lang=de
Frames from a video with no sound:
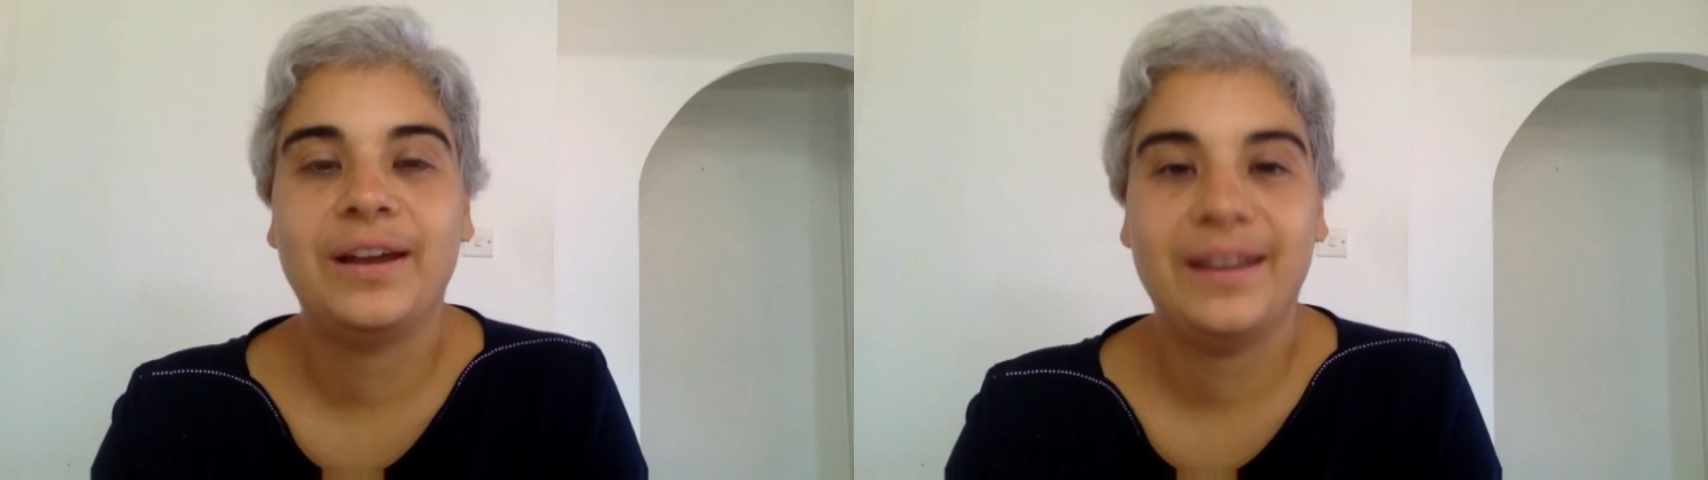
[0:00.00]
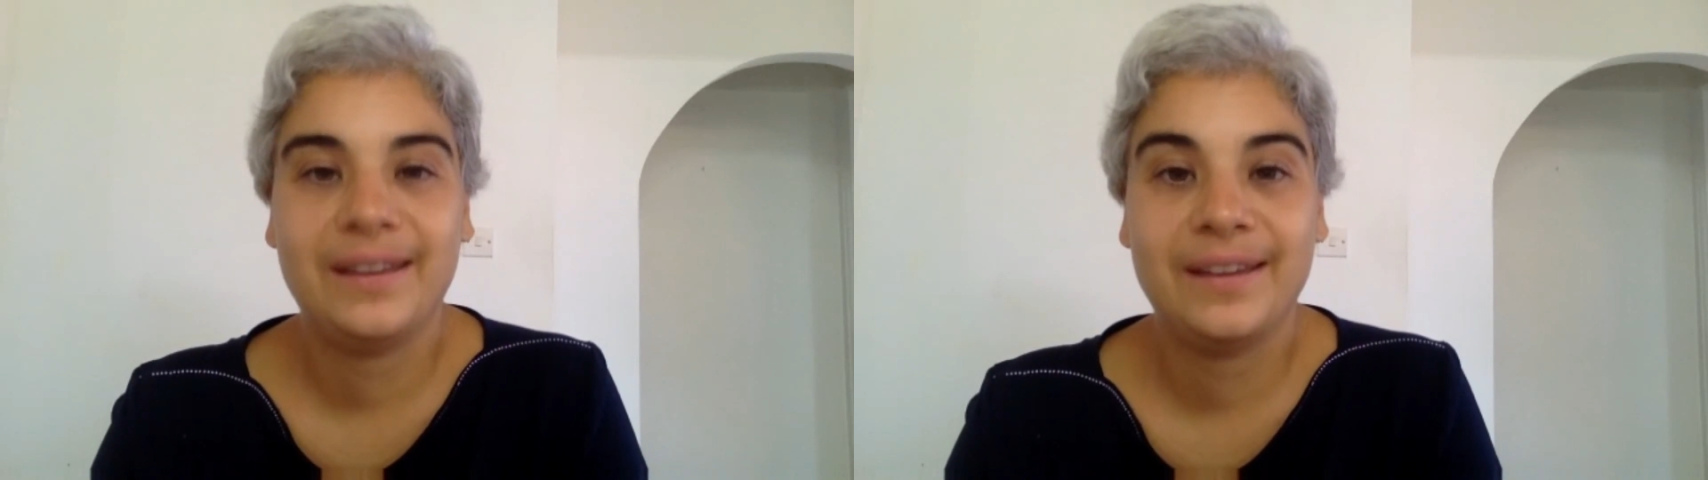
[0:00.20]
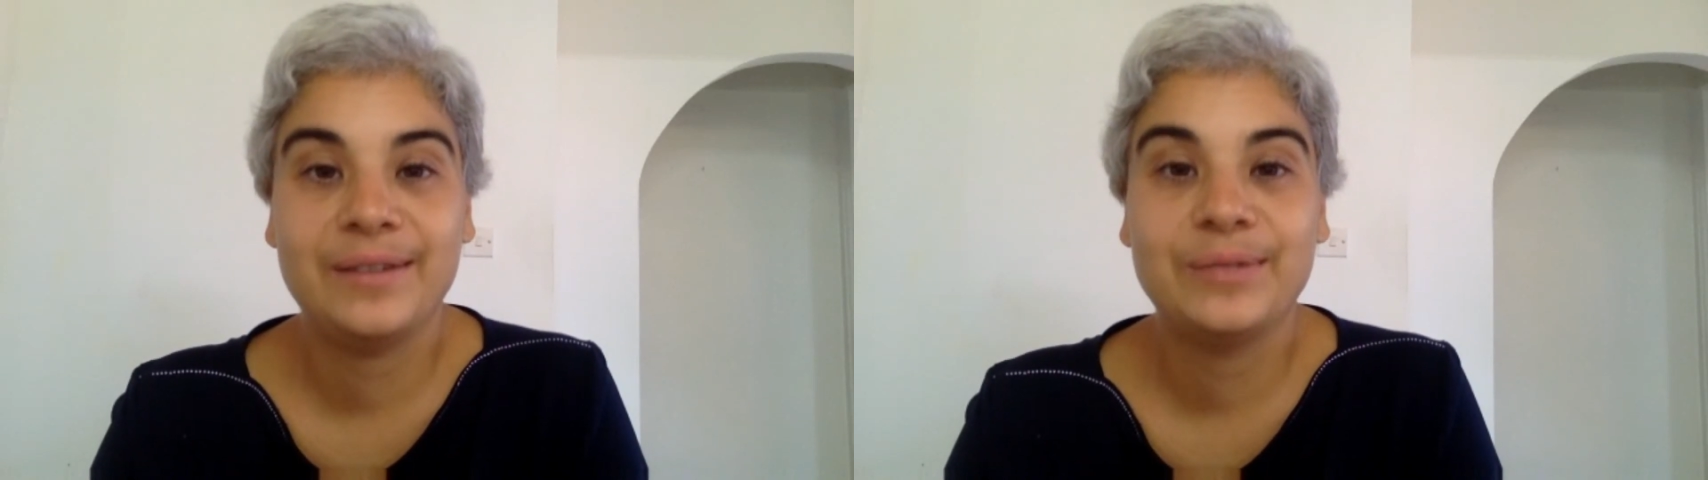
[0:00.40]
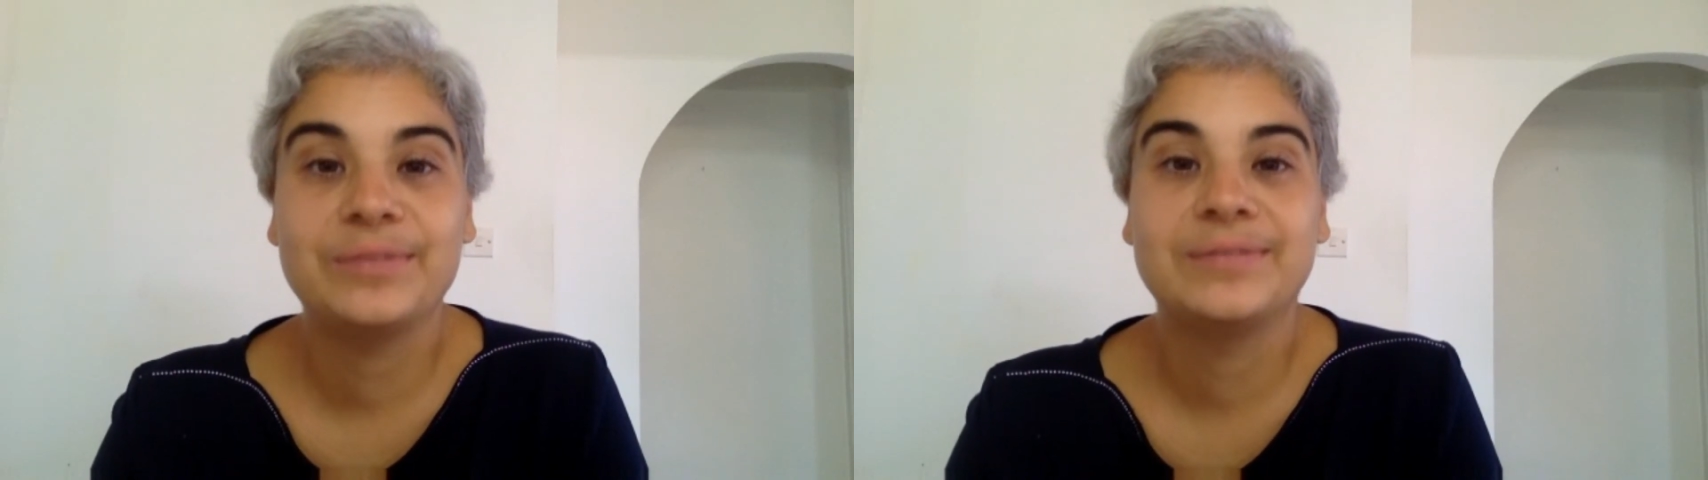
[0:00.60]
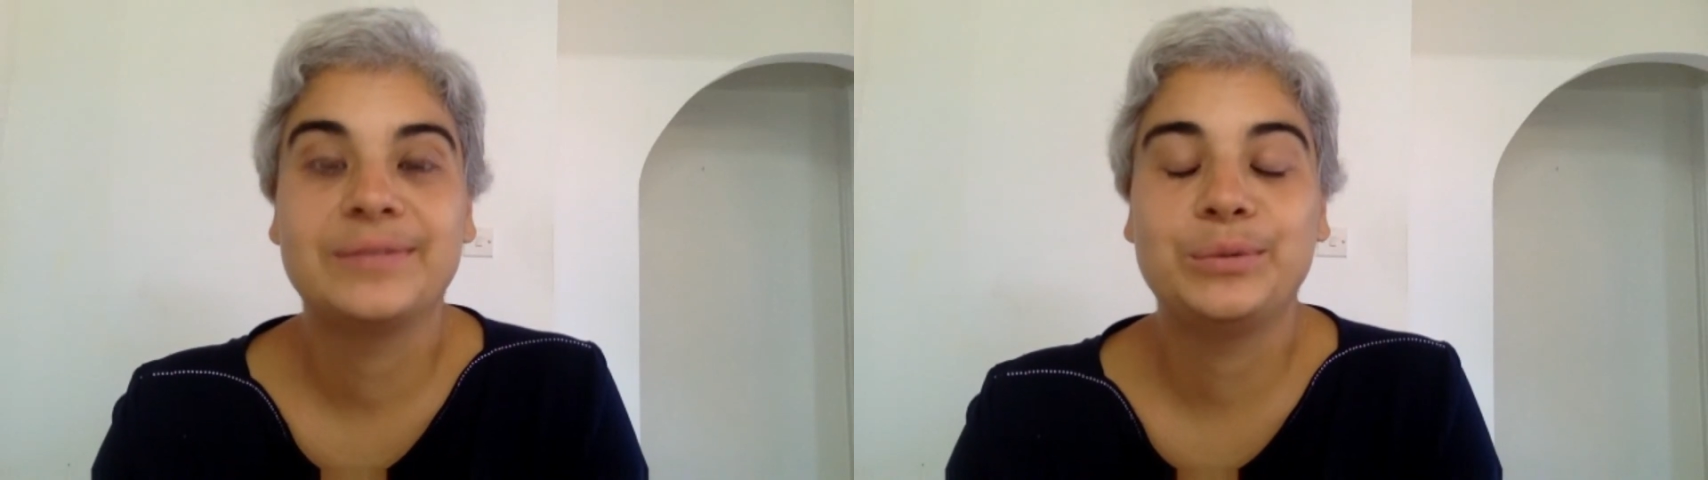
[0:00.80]

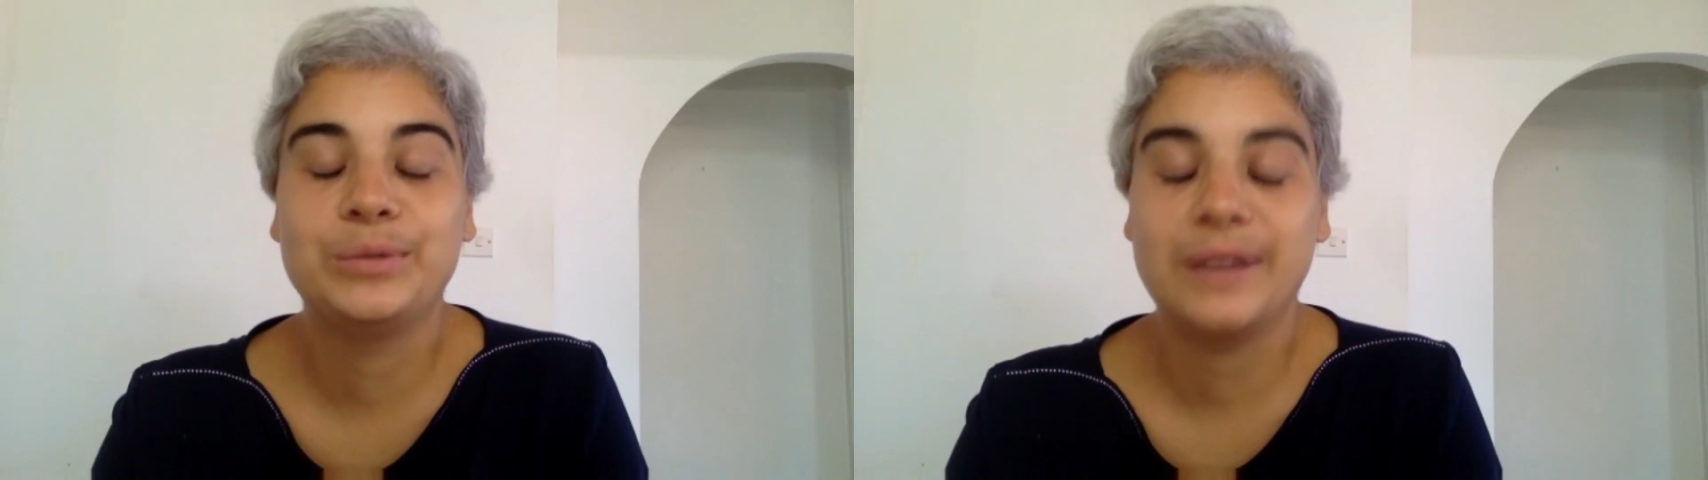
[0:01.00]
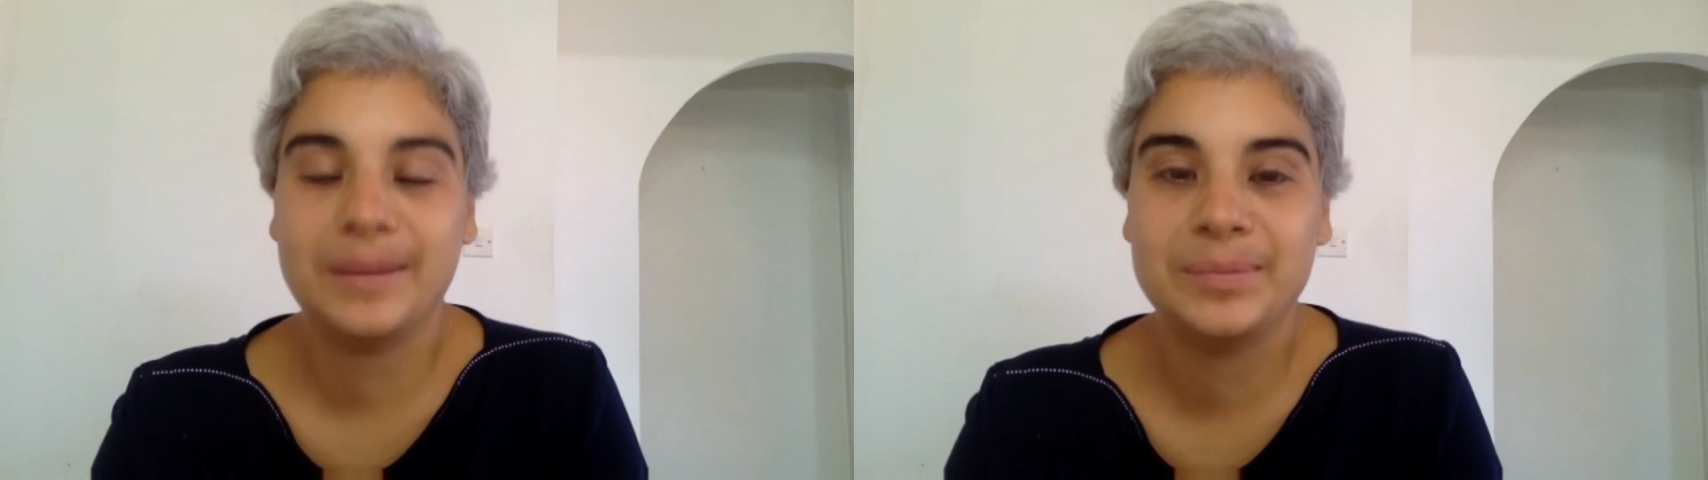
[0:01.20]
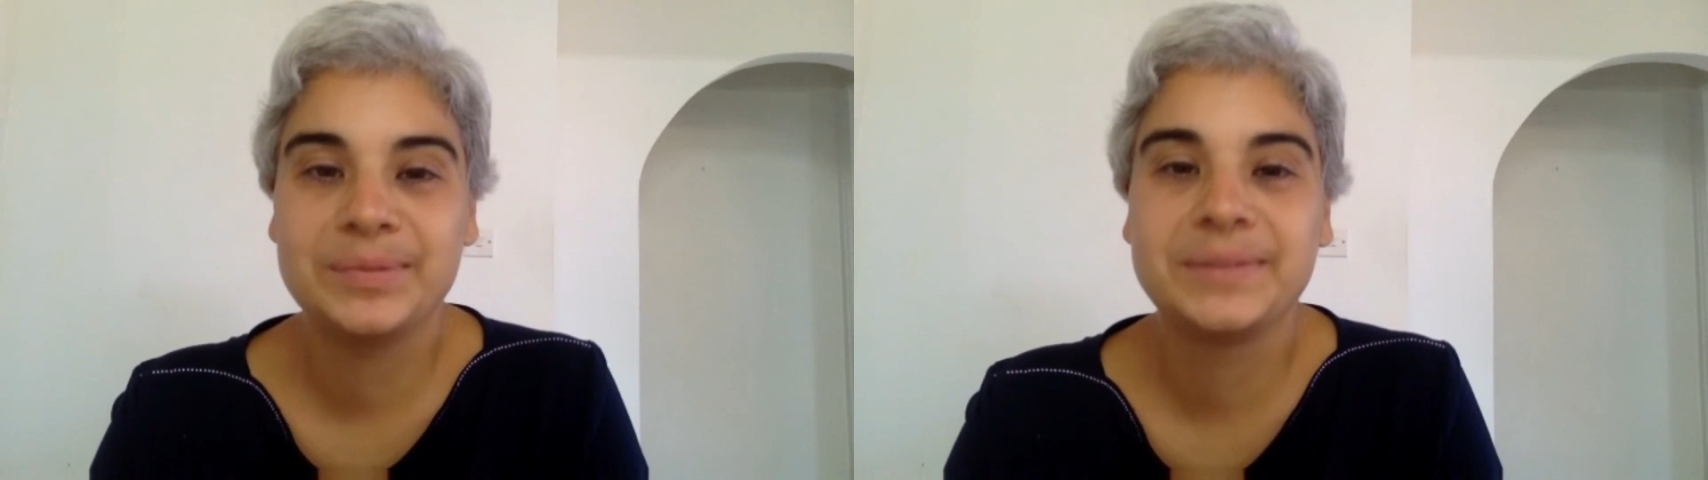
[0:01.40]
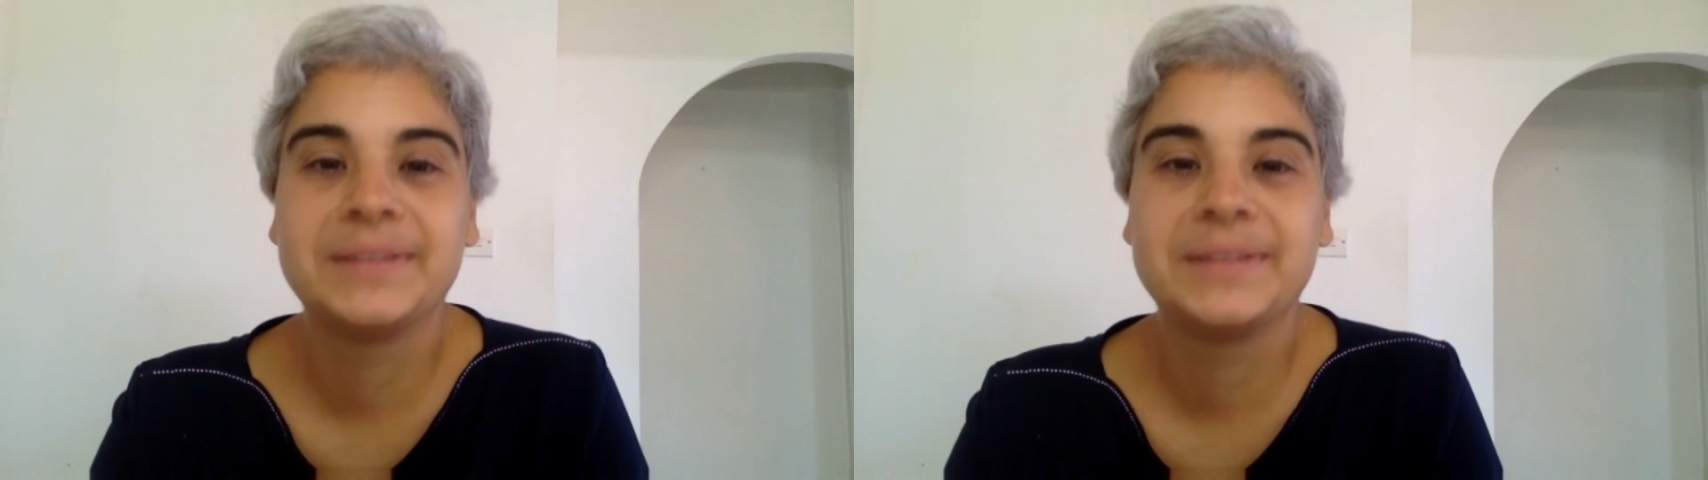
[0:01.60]
Anerkennung. Hut ab.